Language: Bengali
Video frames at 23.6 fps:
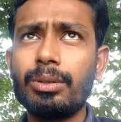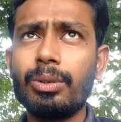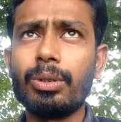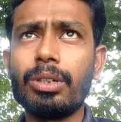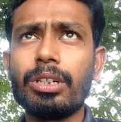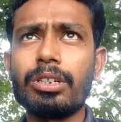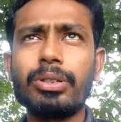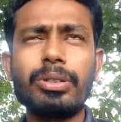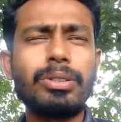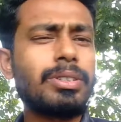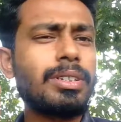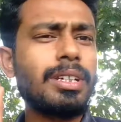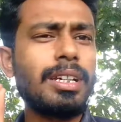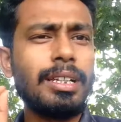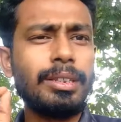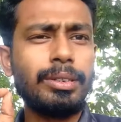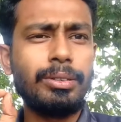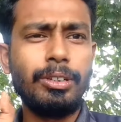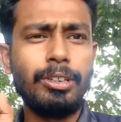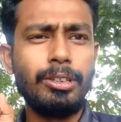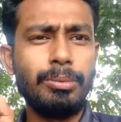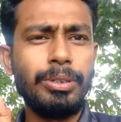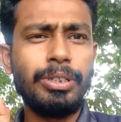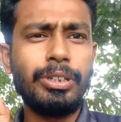কোটা সংস্কার
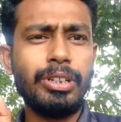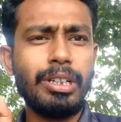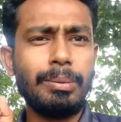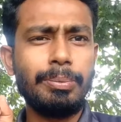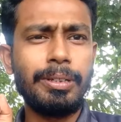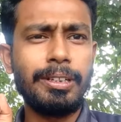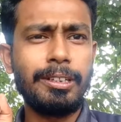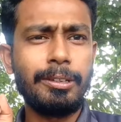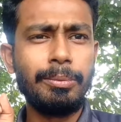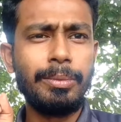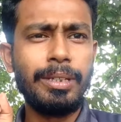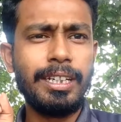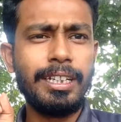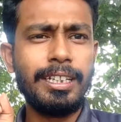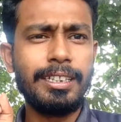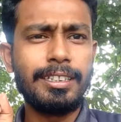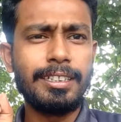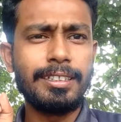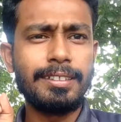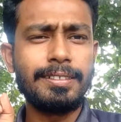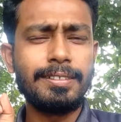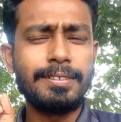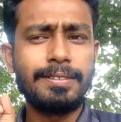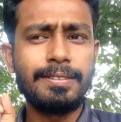আন্দোলনের বিষয়টা আপনি একটু মেনে
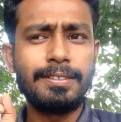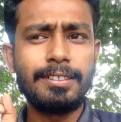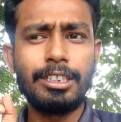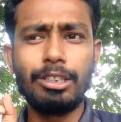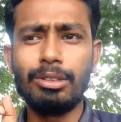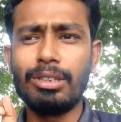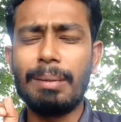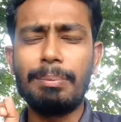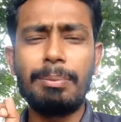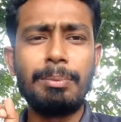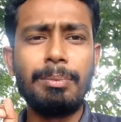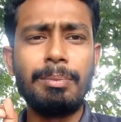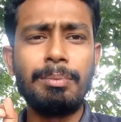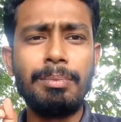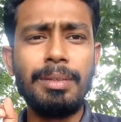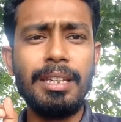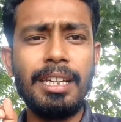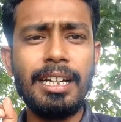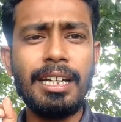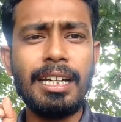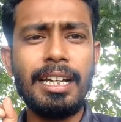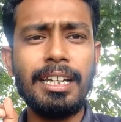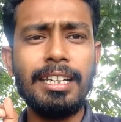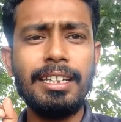নিতেন কিন্তু আপনি
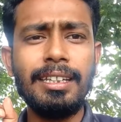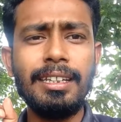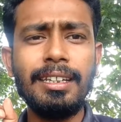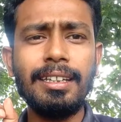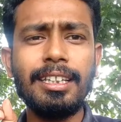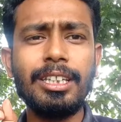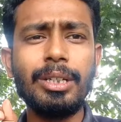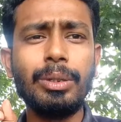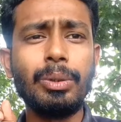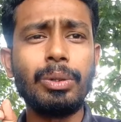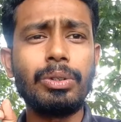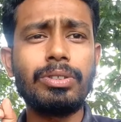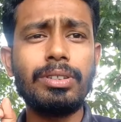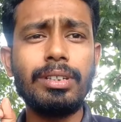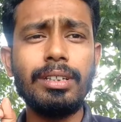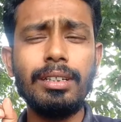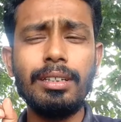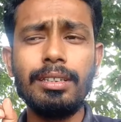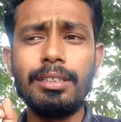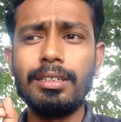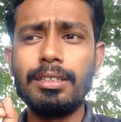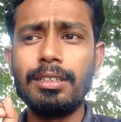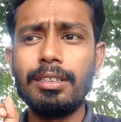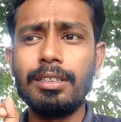মেনে না নিয়ে কি করছেন
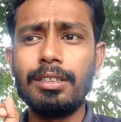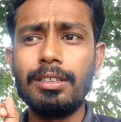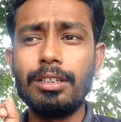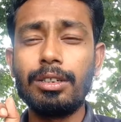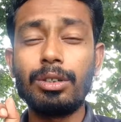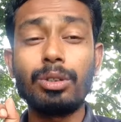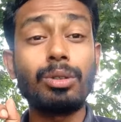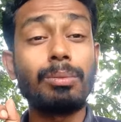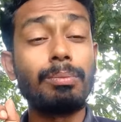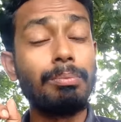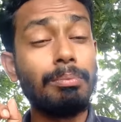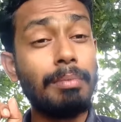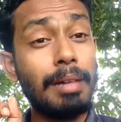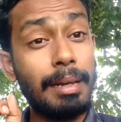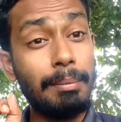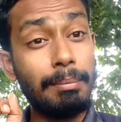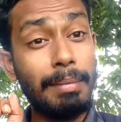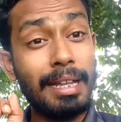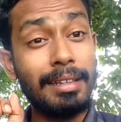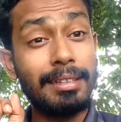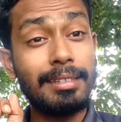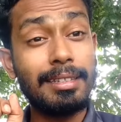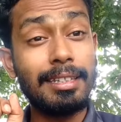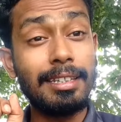
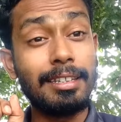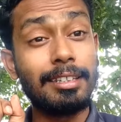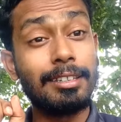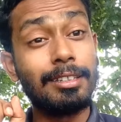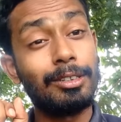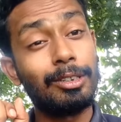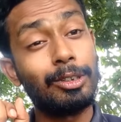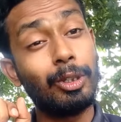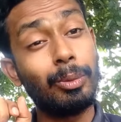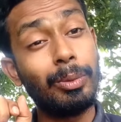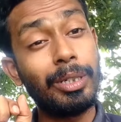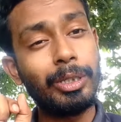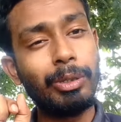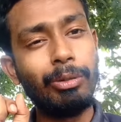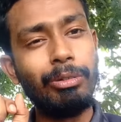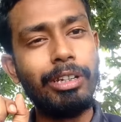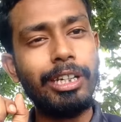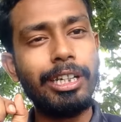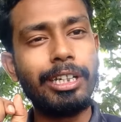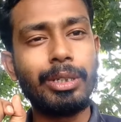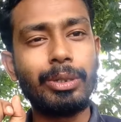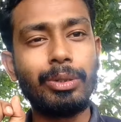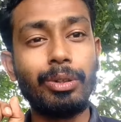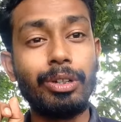মানছেন তবে একটু
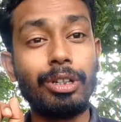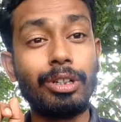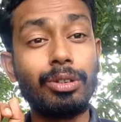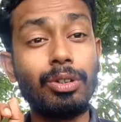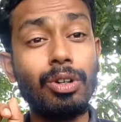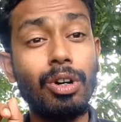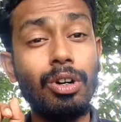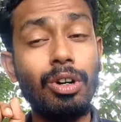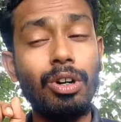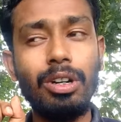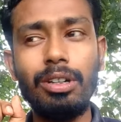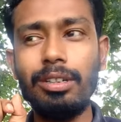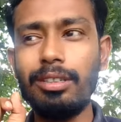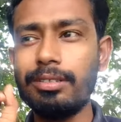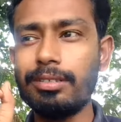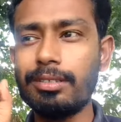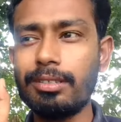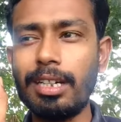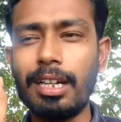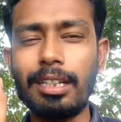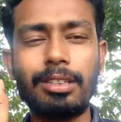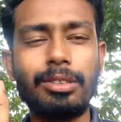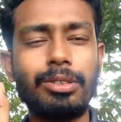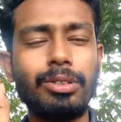লেট করে কখন
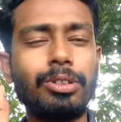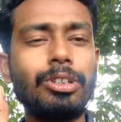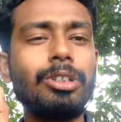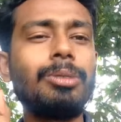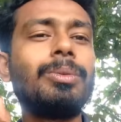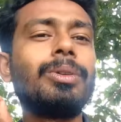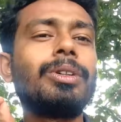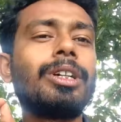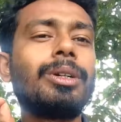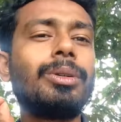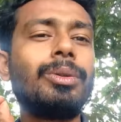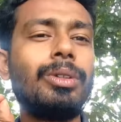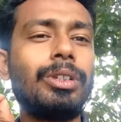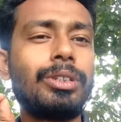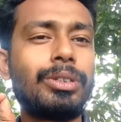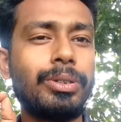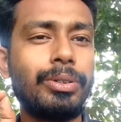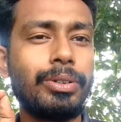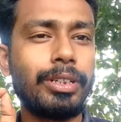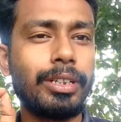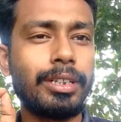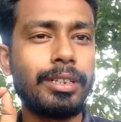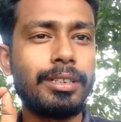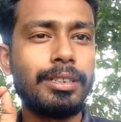ছাত্রদের বুকে গুলি
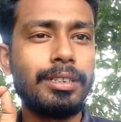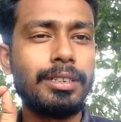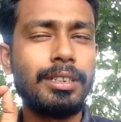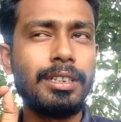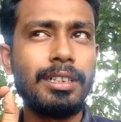ছুড়িয়ে